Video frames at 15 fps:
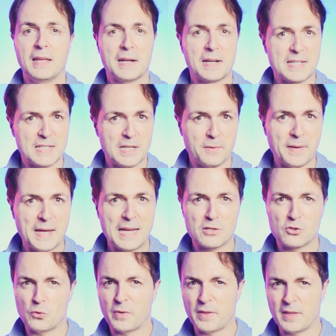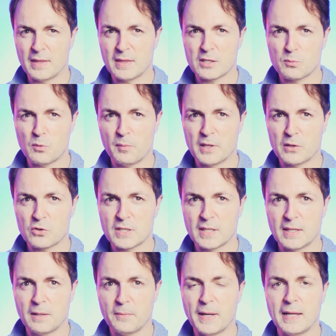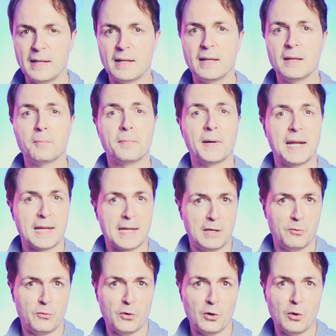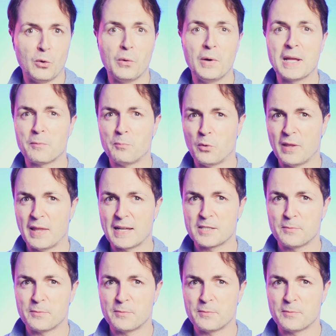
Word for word: y reservar suficientes momentos en el baile para que el follower pueda